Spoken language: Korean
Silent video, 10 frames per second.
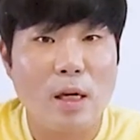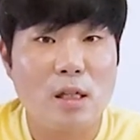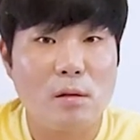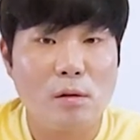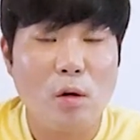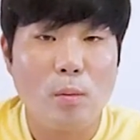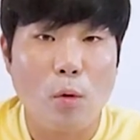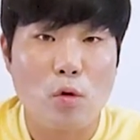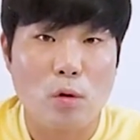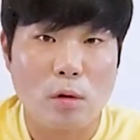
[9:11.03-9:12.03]
백신으로
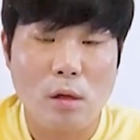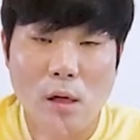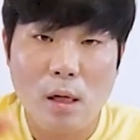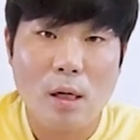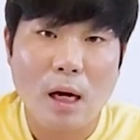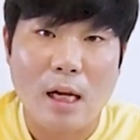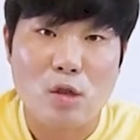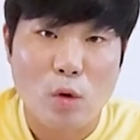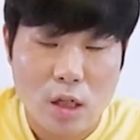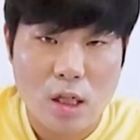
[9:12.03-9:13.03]
목적어를
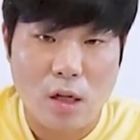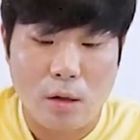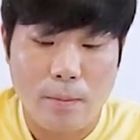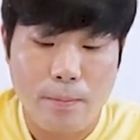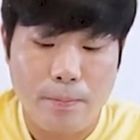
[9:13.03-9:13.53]
간소화시켜